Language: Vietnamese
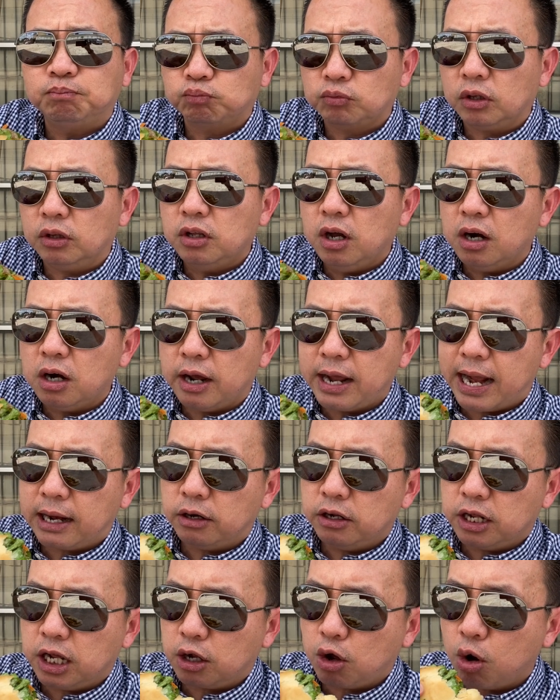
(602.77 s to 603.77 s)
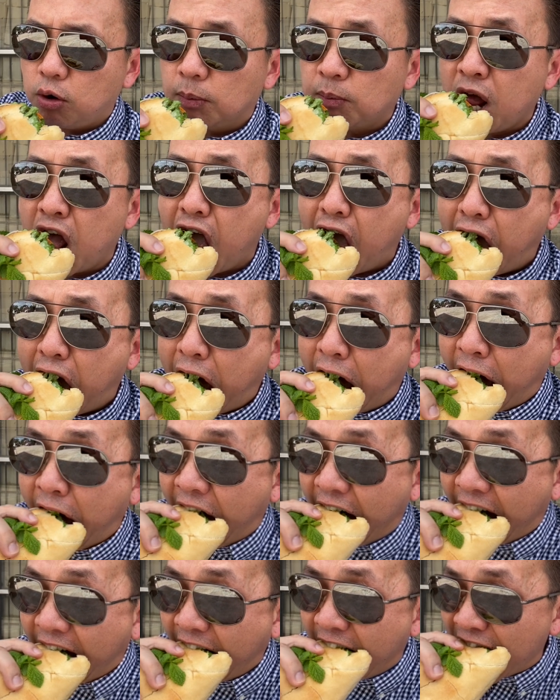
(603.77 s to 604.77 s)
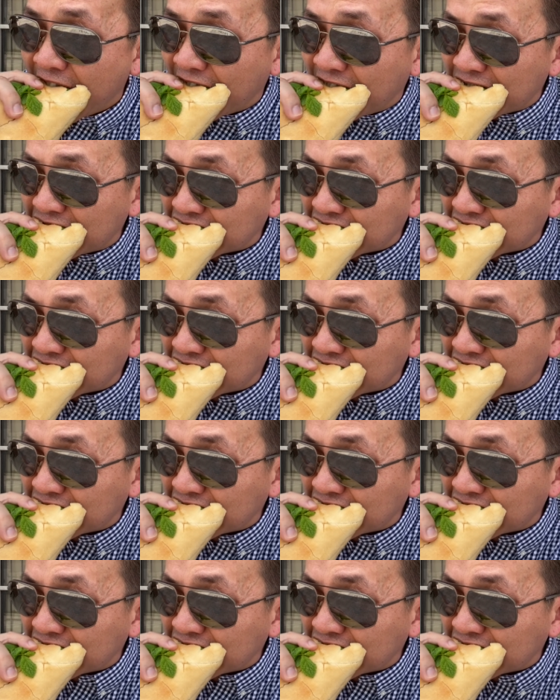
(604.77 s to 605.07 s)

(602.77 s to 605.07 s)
nhớ lại ăn đi nha ngon lắm á ừ.